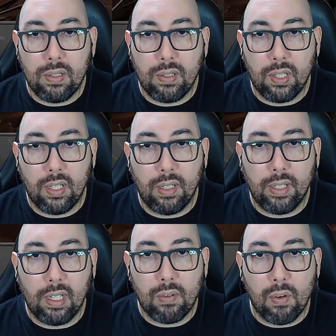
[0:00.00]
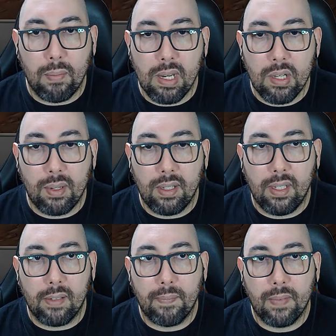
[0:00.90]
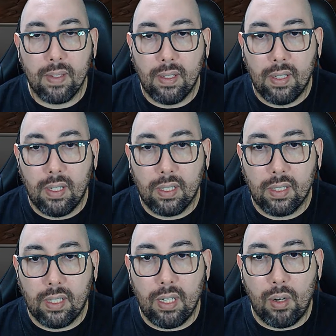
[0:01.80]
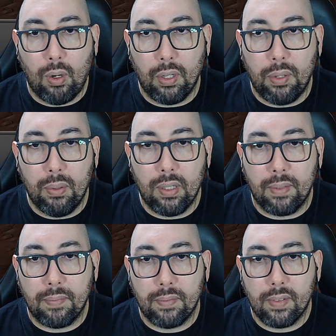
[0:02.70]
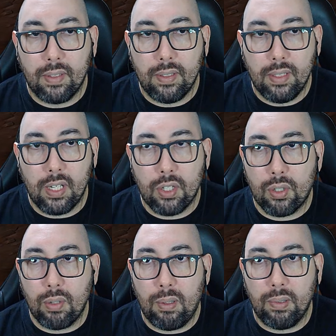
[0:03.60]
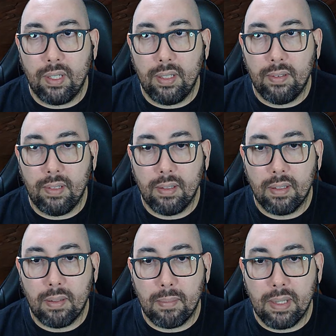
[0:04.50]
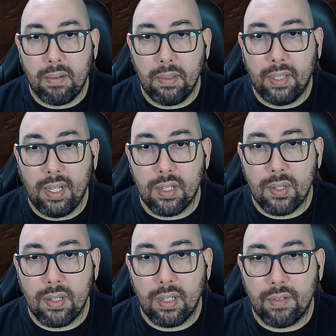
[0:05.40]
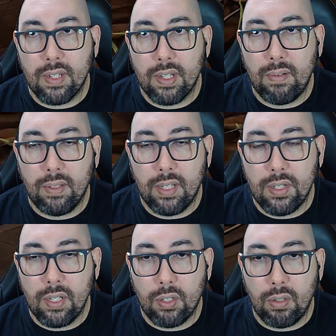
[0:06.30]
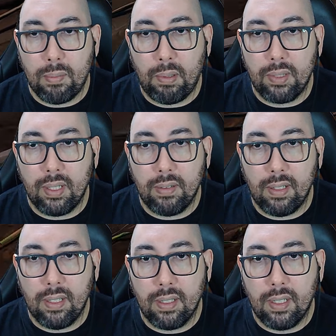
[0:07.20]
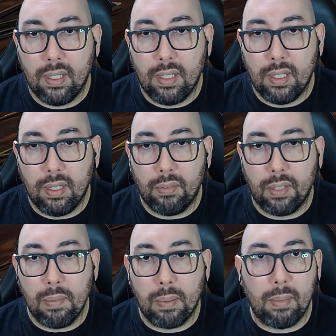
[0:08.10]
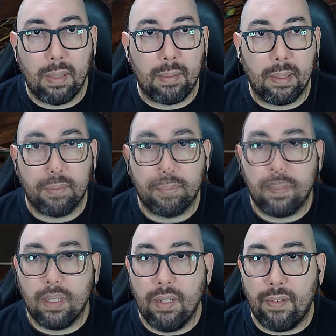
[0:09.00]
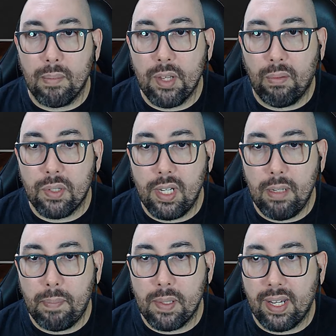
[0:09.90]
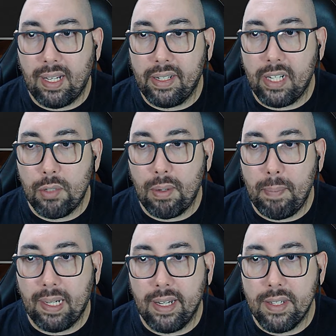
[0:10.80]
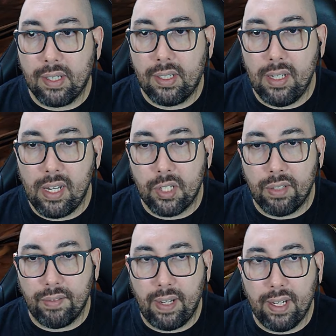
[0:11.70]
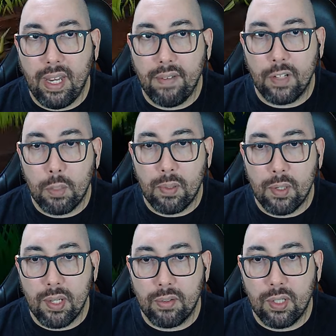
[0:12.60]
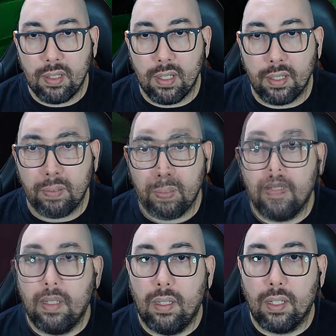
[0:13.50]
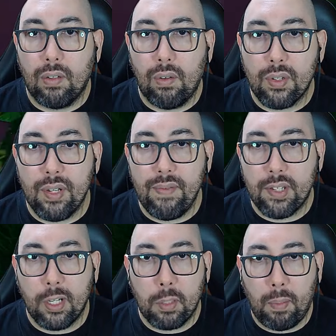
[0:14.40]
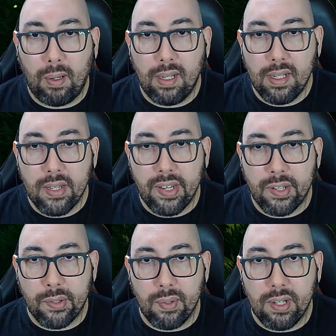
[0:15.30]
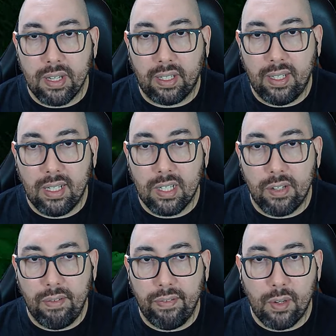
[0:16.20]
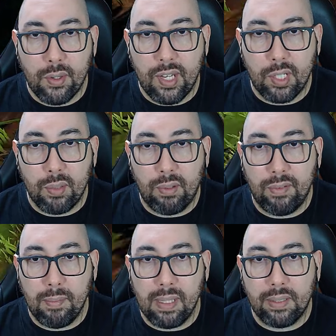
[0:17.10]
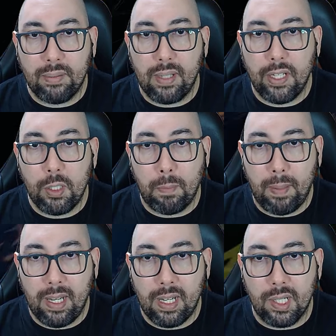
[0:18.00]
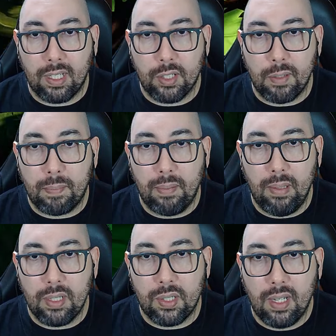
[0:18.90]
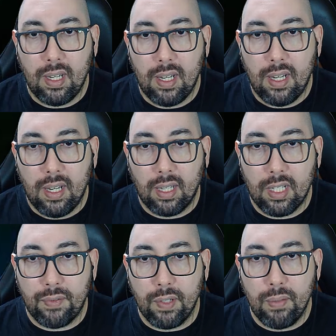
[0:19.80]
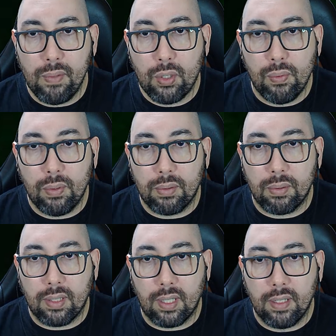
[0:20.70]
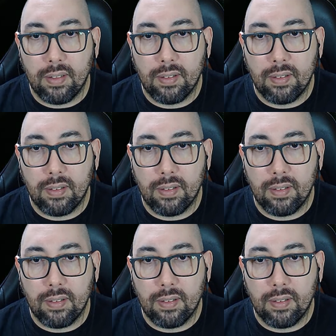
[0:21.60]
tirando aquele começo ali que ele rodou e a gente tomou o dano, né? Mas acontece. Às vezes acontece a gente tomar o dano ali, não tem problema. E vamos aos amps. É claro que a gente vai pegar isso aqui, né? Esquivar que vai ganhar 20% de dano. Inclusive essas bolinhas azuis aqui, elas dão velocidade de movimento e a gente perde elas depois. Elas viram um escudo, tá?